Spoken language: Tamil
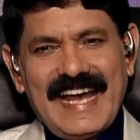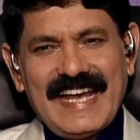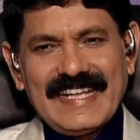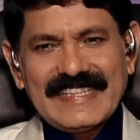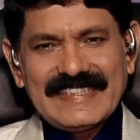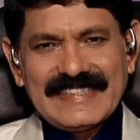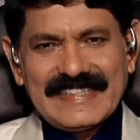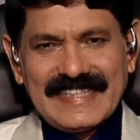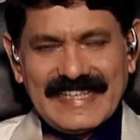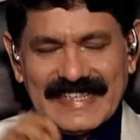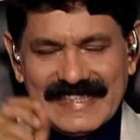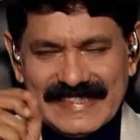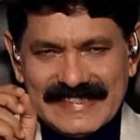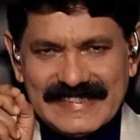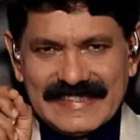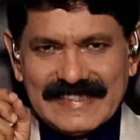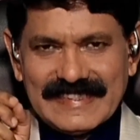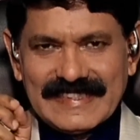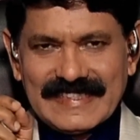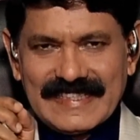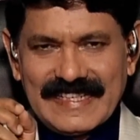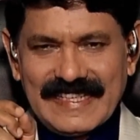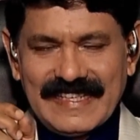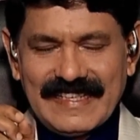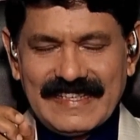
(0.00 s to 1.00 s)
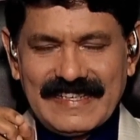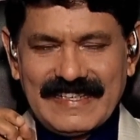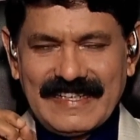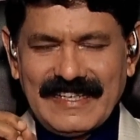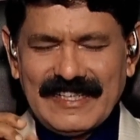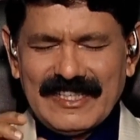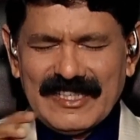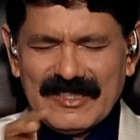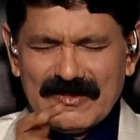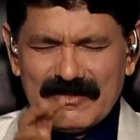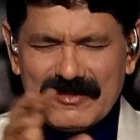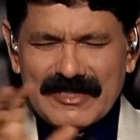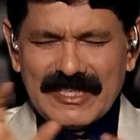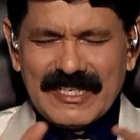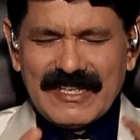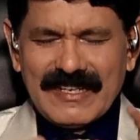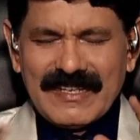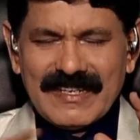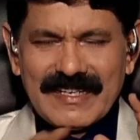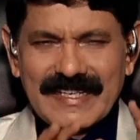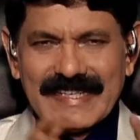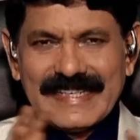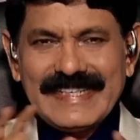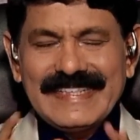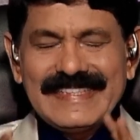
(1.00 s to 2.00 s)
அது கடிச்சதுன்னா
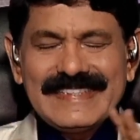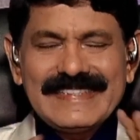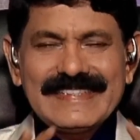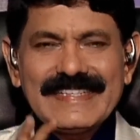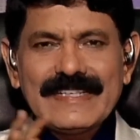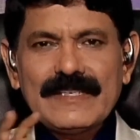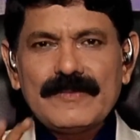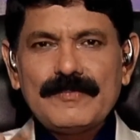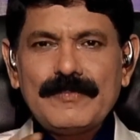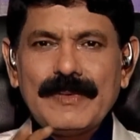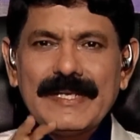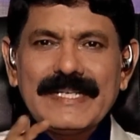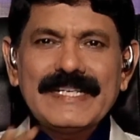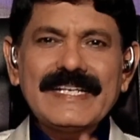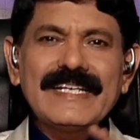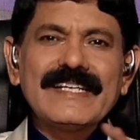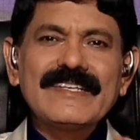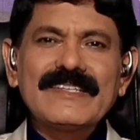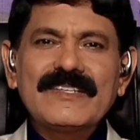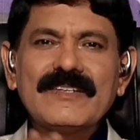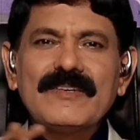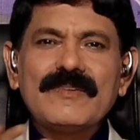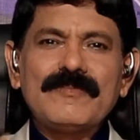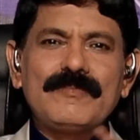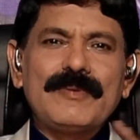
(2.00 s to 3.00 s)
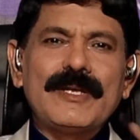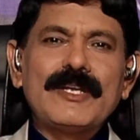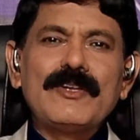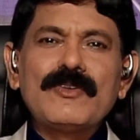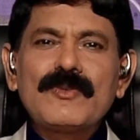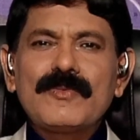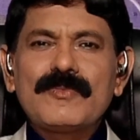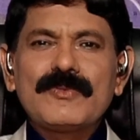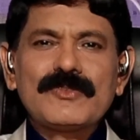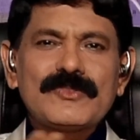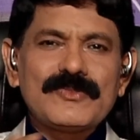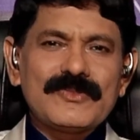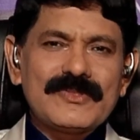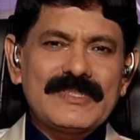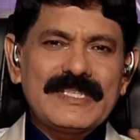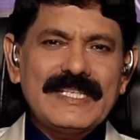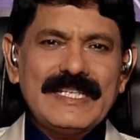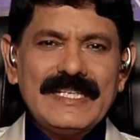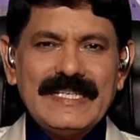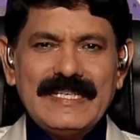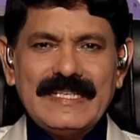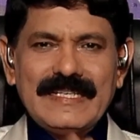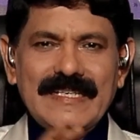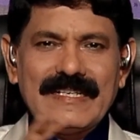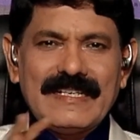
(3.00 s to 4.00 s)
கடுமையான இன்டன் பெண்களுக்கும் பெண் உறுப்பை சுற்றி
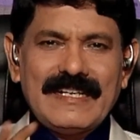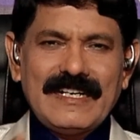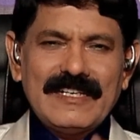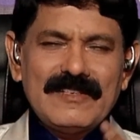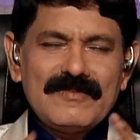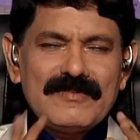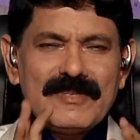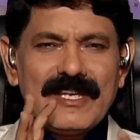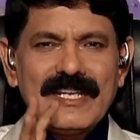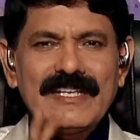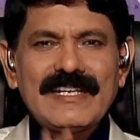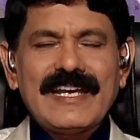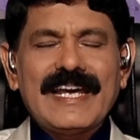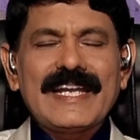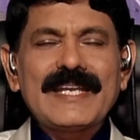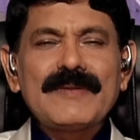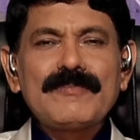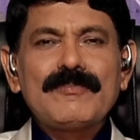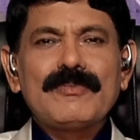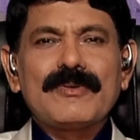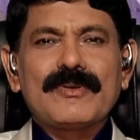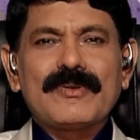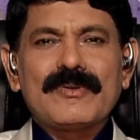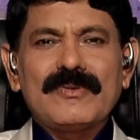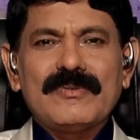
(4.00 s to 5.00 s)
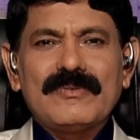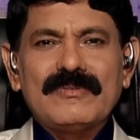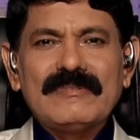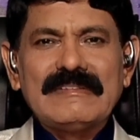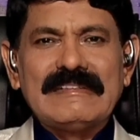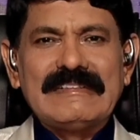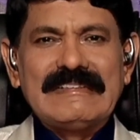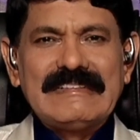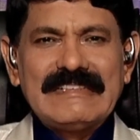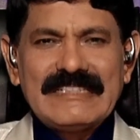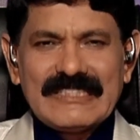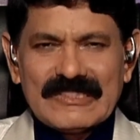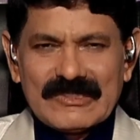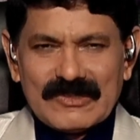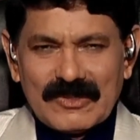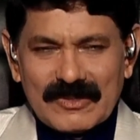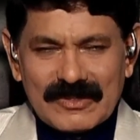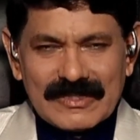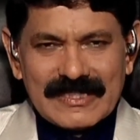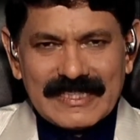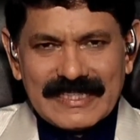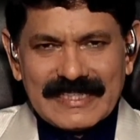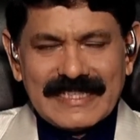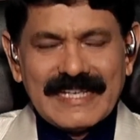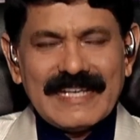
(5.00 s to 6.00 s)
கடுமையான அரிப்பு இருக்கும்
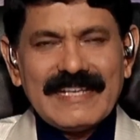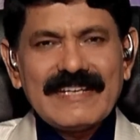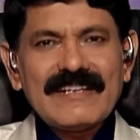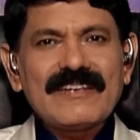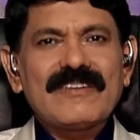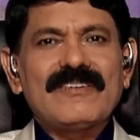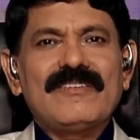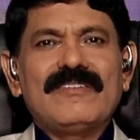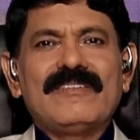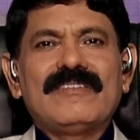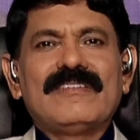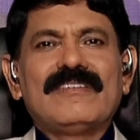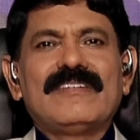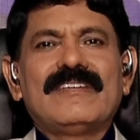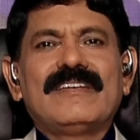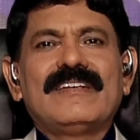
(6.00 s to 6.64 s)
சொரிஞ்சிக்கிட்டே இருக்கணும்